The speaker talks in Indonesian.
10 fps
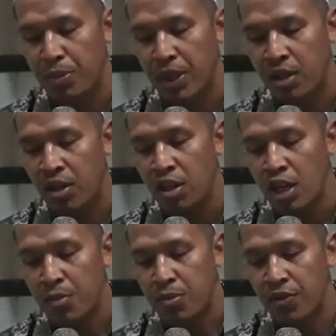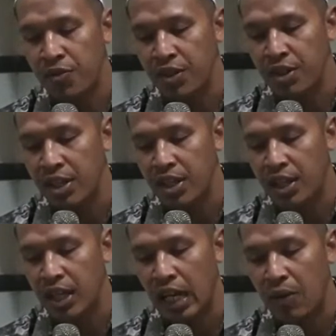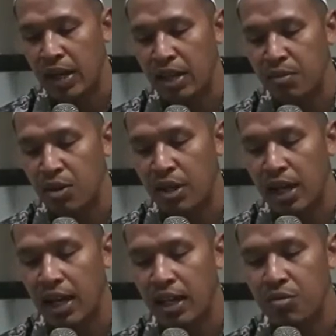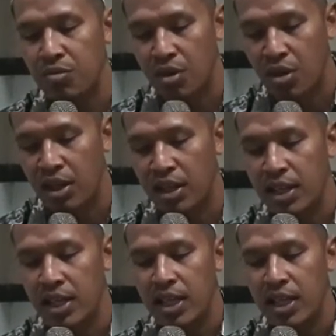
pepeko bifitrihi kelawan mokae wong